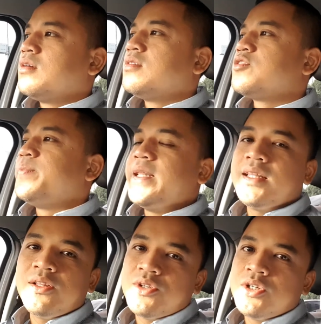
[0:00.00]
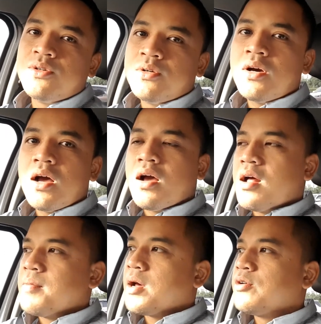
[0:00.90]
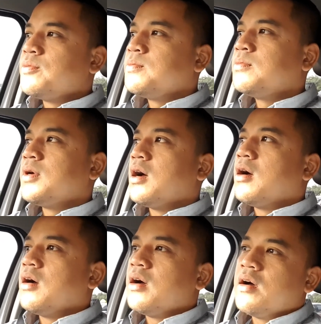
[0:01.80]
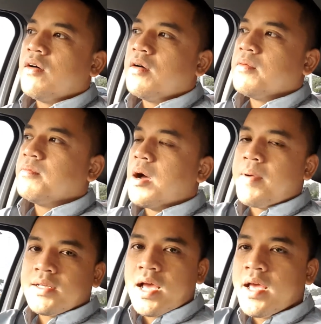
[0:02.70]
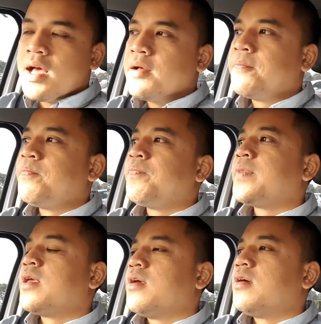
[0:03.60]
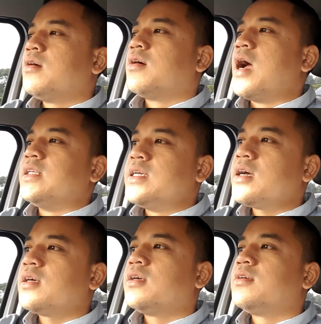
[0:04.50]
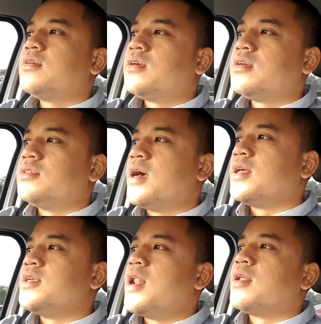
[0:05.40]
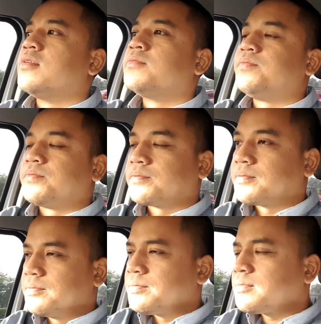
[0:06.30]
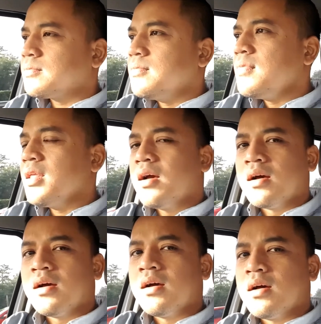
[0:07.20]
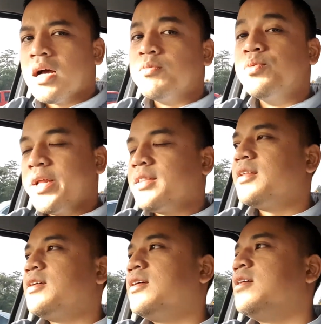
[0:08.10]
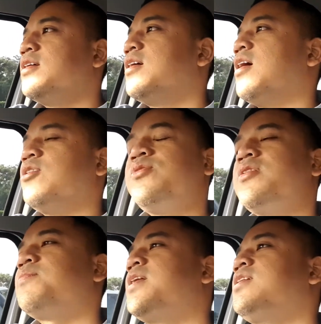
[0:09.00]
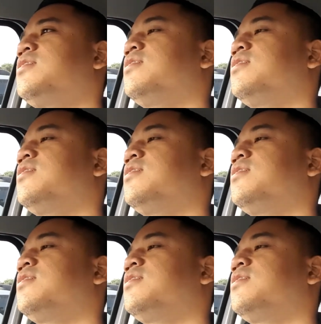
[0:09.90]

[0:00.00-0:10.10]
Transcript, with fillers: spiritnya itu sih dulu almarhum eh, bapak saya ngajak jalan-jalan eh, ngabuburit. Nah itu yang paling